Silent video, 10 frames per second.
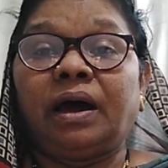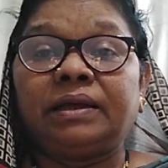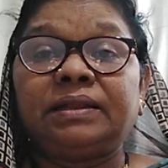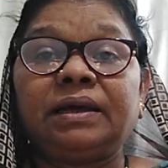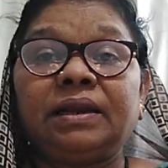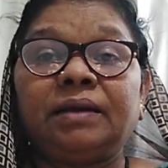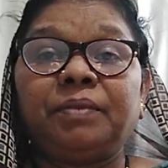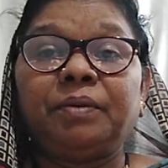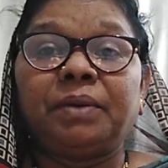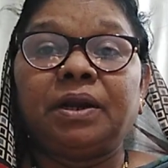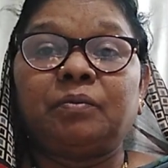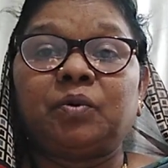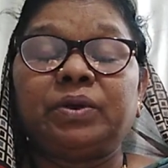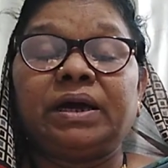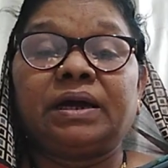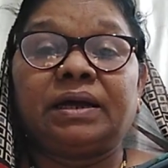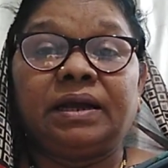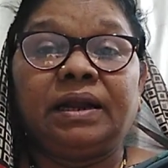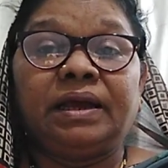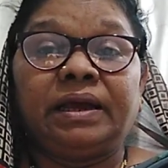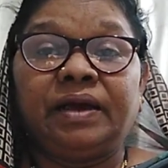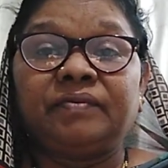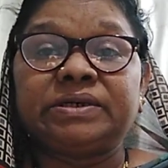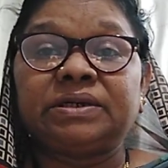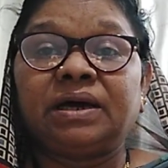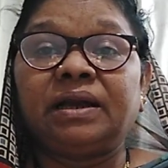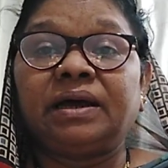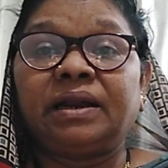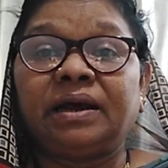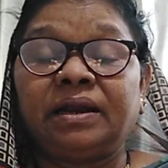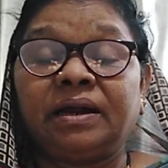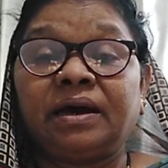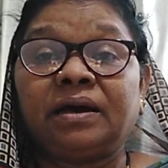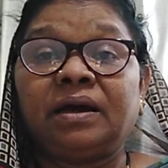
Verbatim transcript: అయితేనేమి మనము ఎక్కడైనా ఏ విషయాలనైనా